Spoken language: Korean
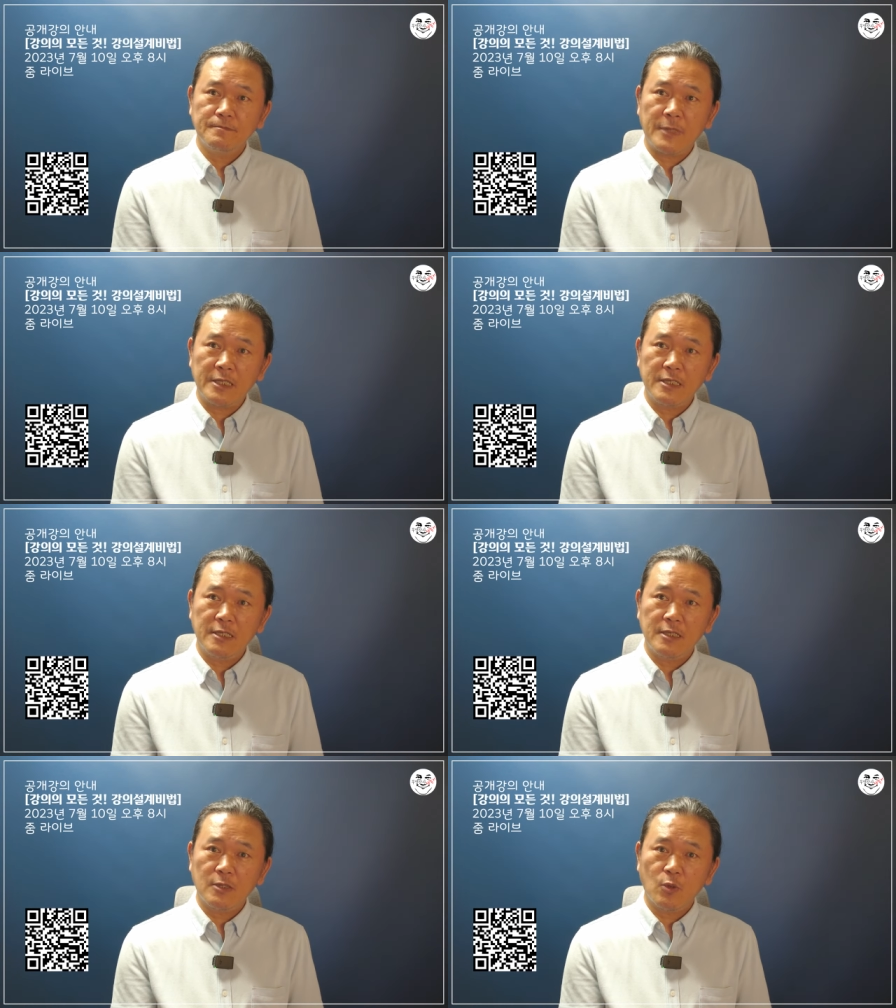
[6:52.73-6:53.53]

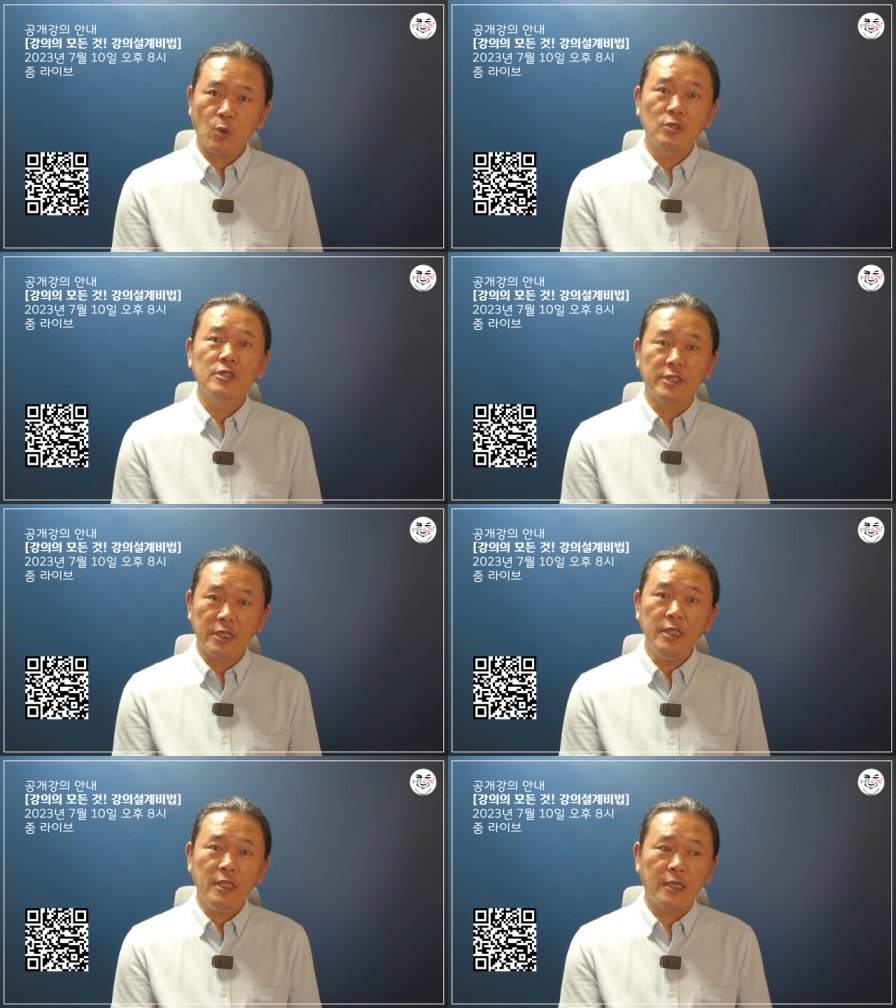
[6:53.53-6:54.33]
많이 공을
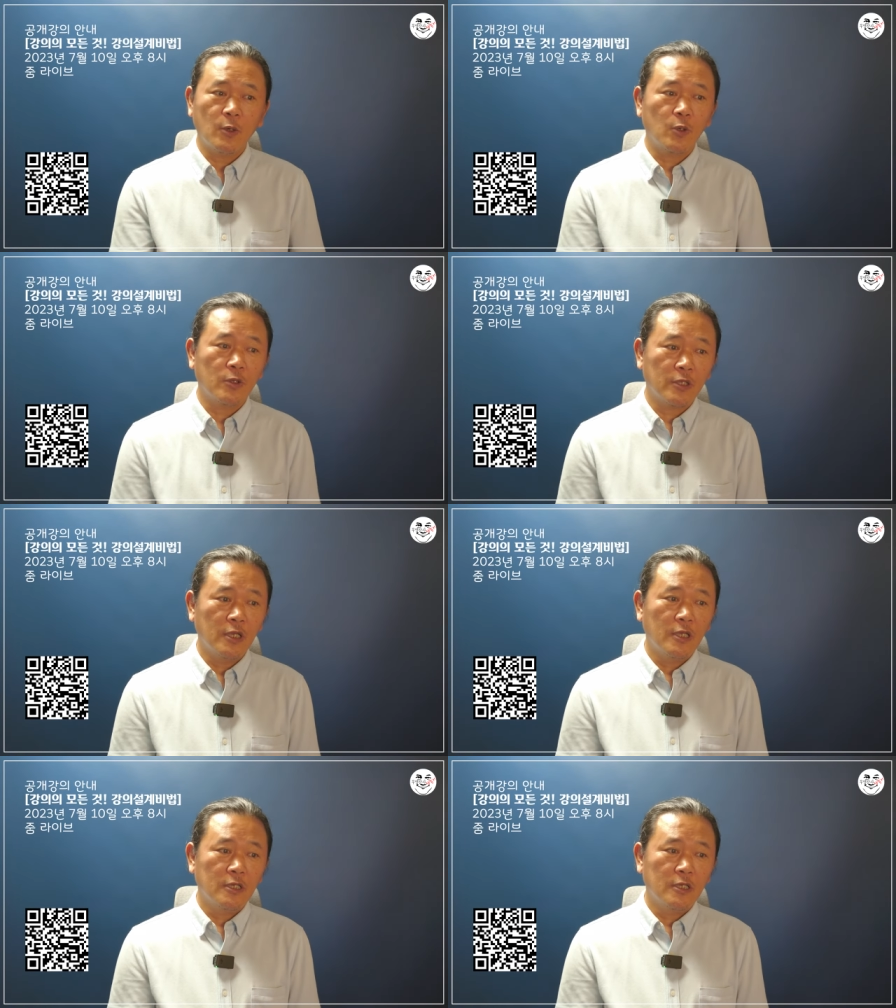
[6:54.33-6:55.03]
들인 예, 그런